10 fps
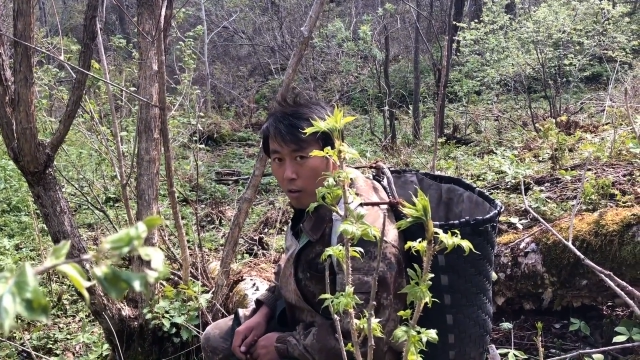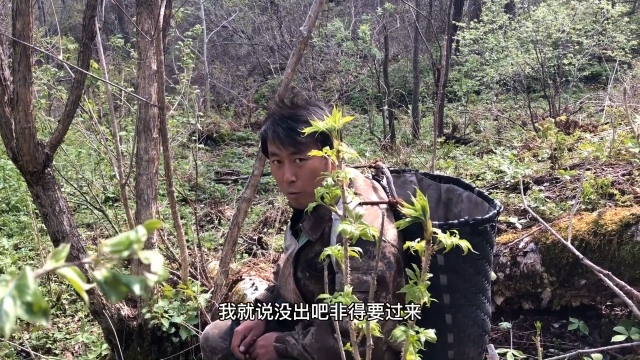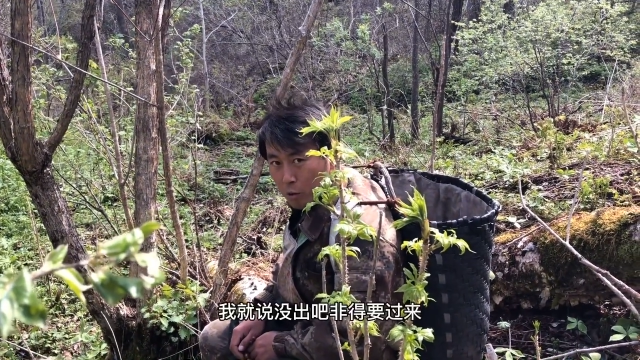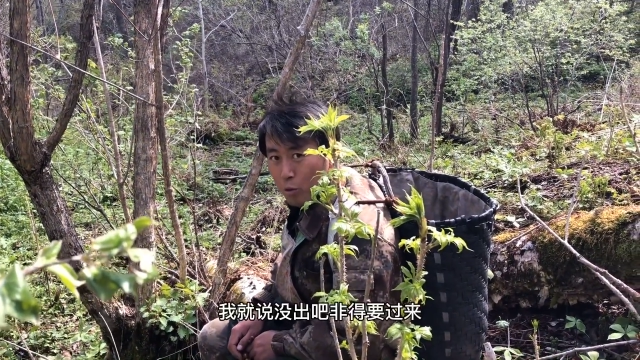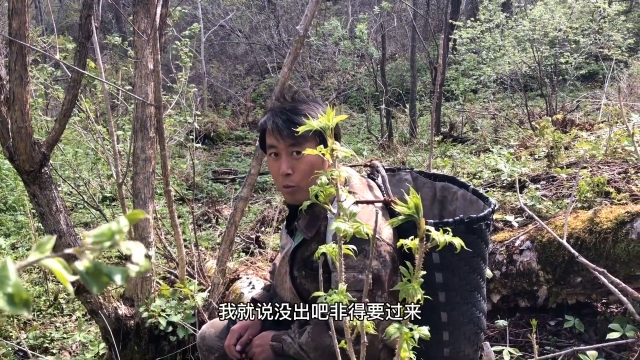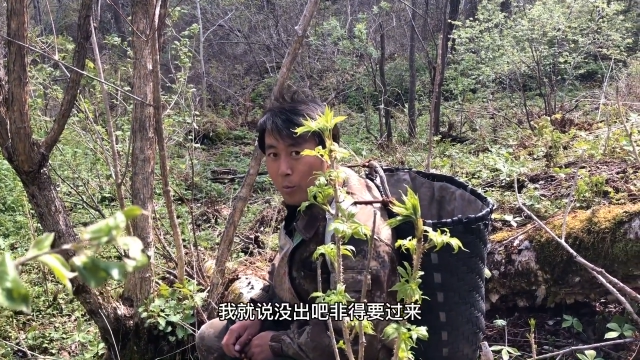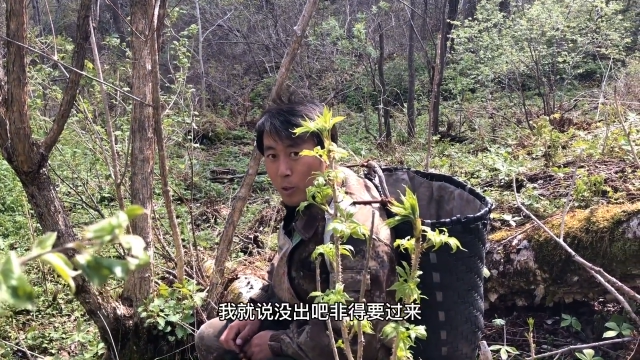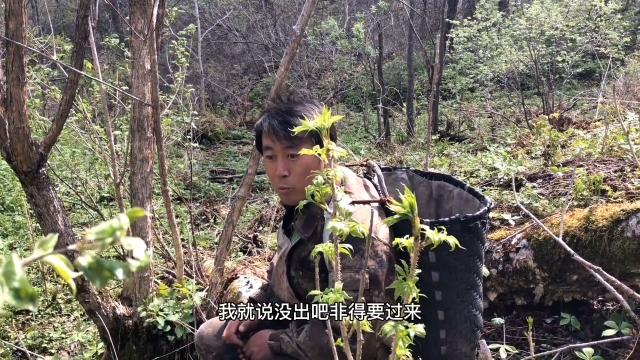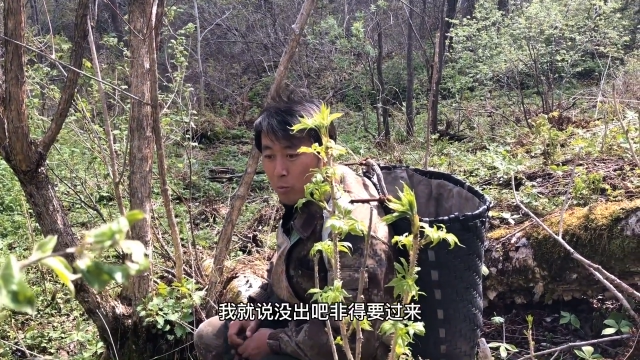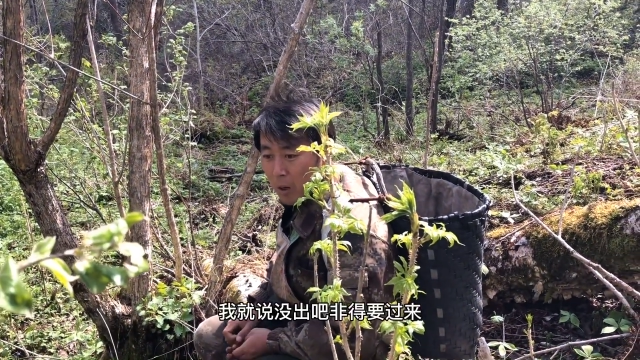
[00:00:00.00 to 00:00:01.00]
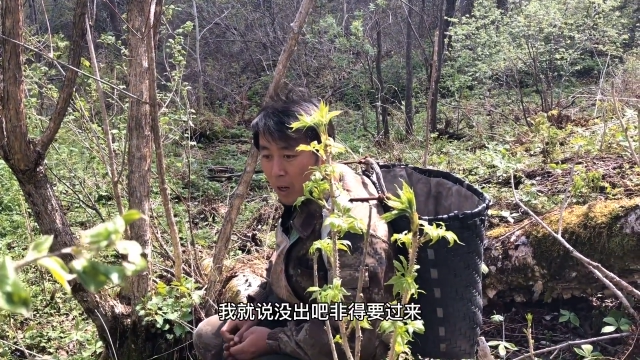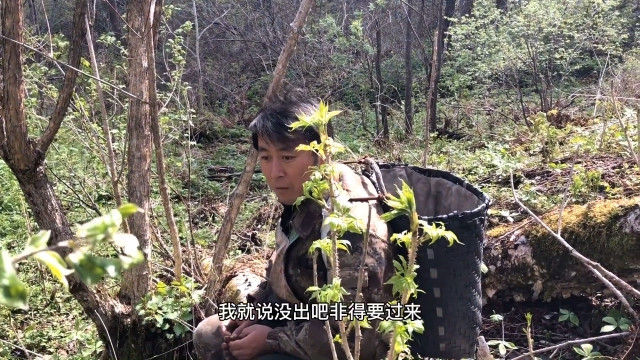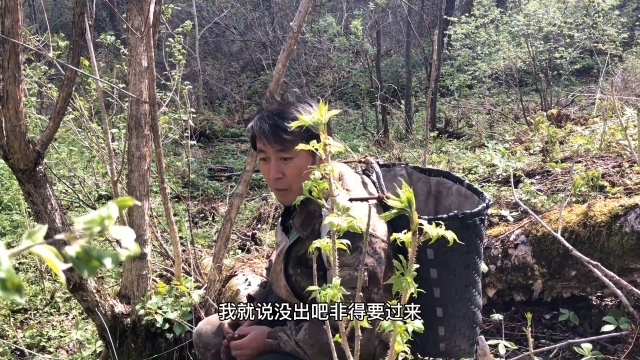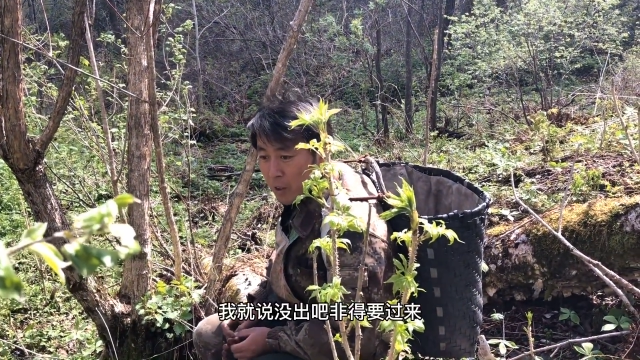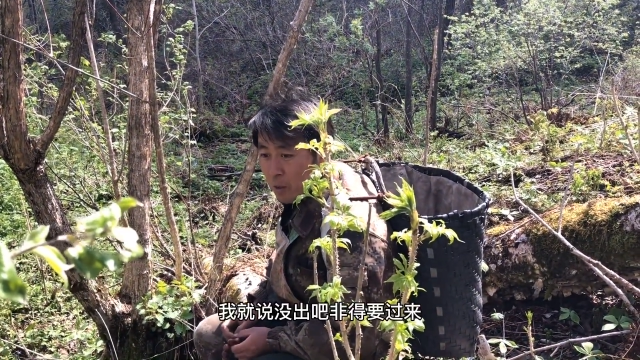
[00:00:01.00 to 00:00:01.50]
我就说没出吧，
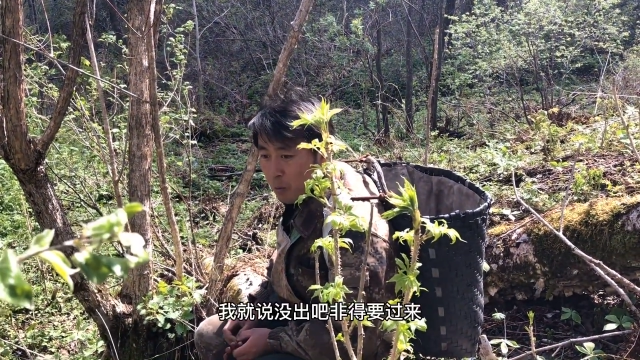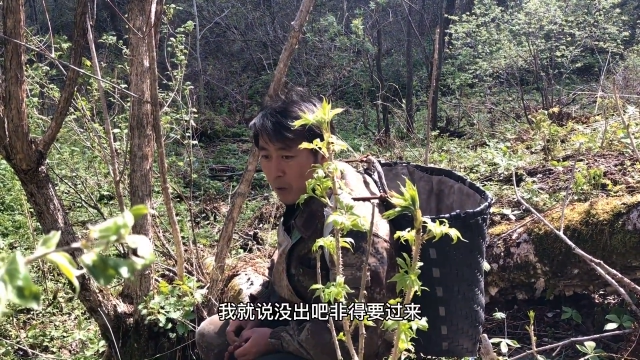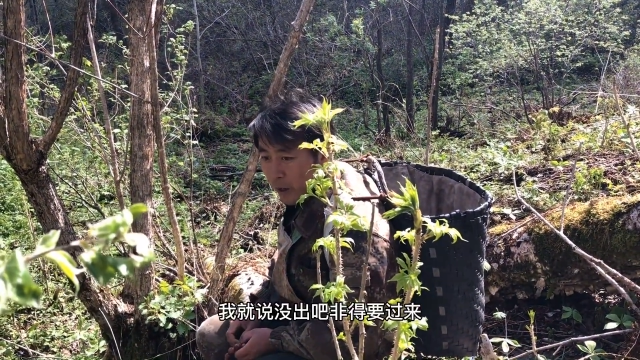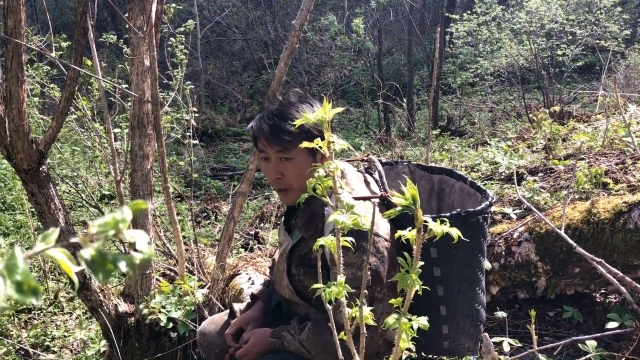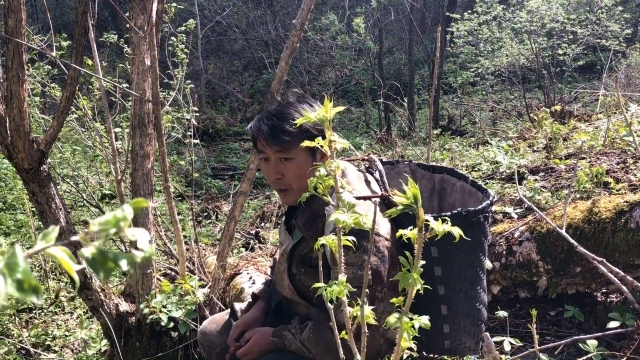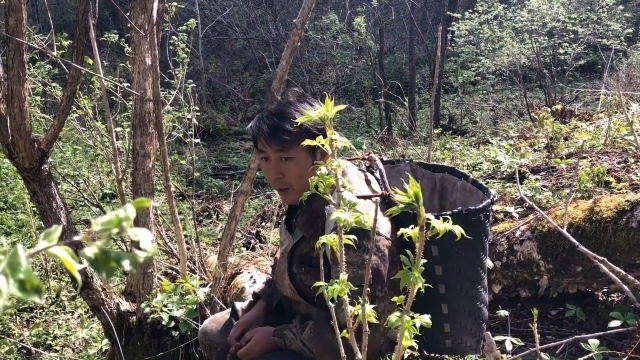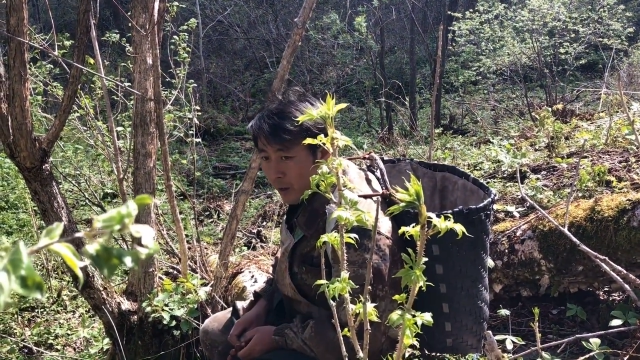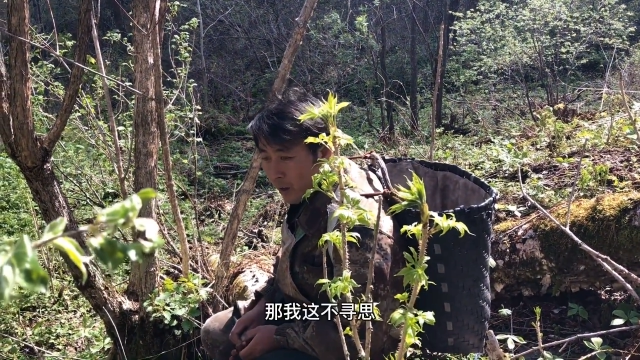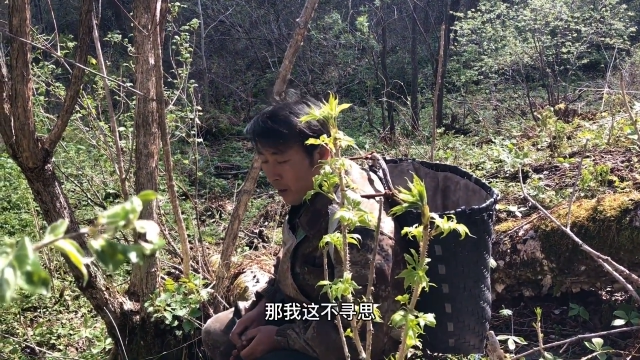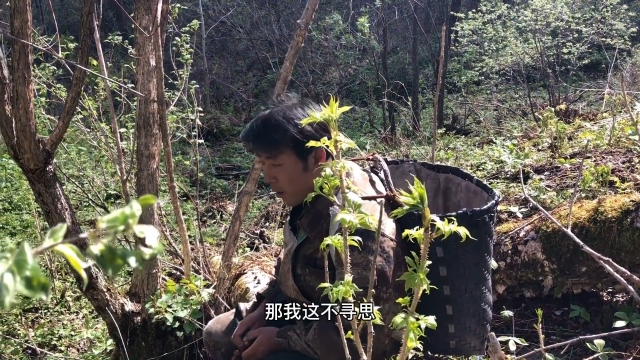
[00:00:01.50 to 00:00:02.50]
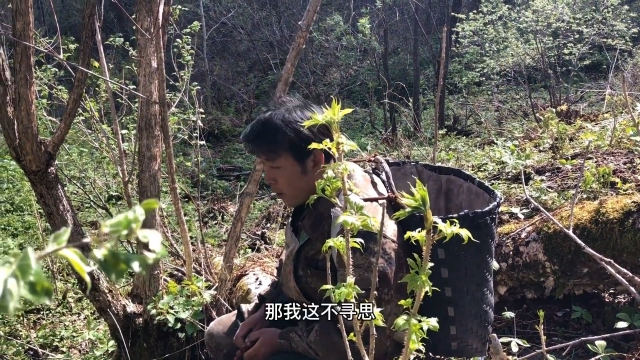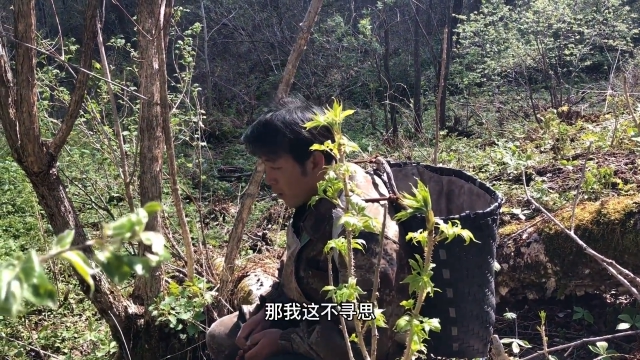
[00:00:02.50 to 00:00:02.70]
非得要过来。那我这不